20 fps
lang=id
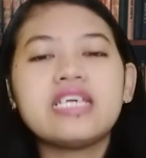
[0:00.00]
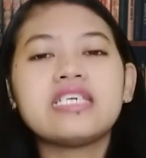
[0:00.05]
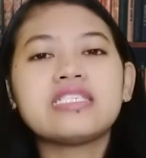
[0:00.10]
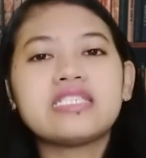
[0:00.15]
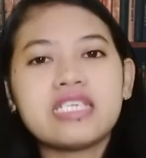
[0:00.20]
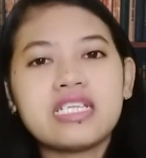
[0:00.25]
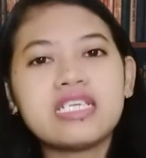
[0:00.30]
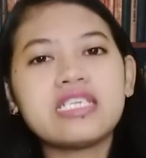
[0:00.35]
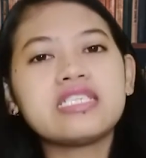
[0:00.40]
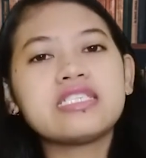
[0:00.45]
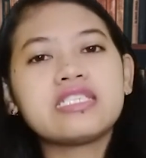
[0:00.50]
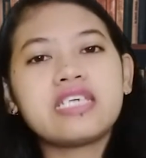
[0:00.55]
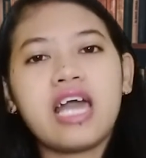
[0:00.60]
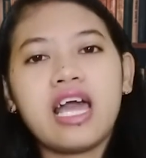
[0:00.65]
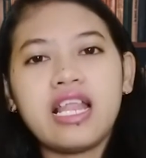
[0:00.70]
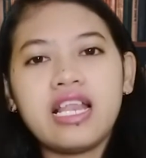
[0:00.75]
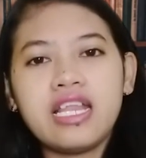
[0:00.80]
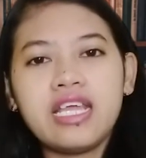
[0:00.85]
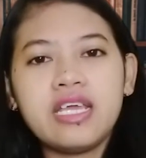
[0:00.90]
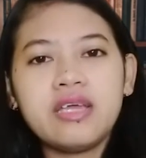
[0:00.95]
sering
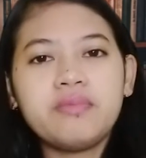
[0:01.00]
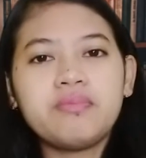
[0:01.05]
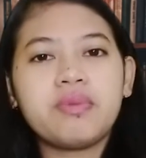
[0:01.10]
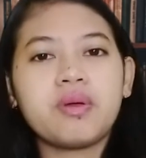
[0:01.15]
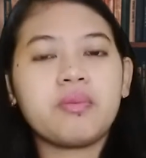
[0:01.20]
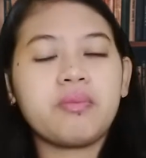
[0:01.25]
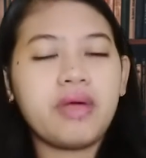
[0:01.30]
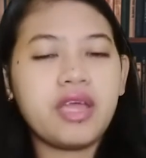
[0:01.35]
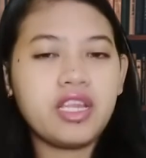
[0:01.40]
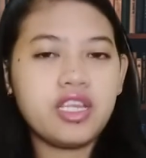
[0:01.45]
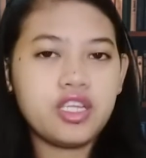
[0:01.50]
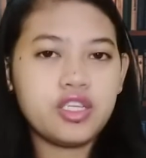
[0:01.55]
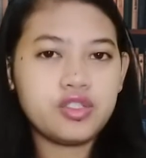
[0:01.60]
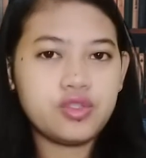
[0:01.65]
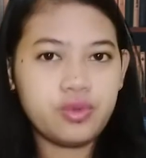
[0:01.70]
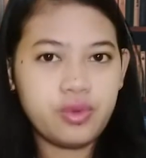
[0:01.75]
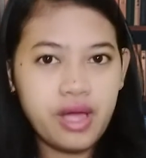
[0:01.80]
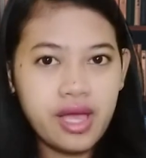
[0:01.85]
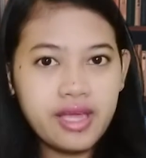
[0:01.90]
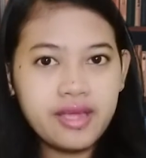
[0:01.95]
sekali bermain di
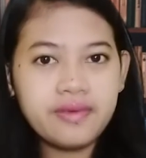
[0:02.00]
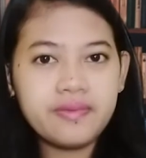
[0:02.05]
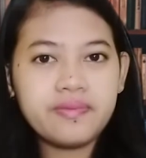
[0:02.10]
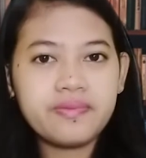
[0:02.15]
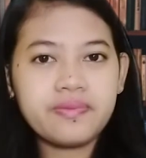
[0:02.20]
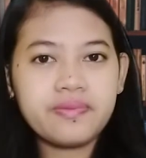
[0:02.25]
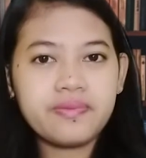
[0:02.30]
sungai?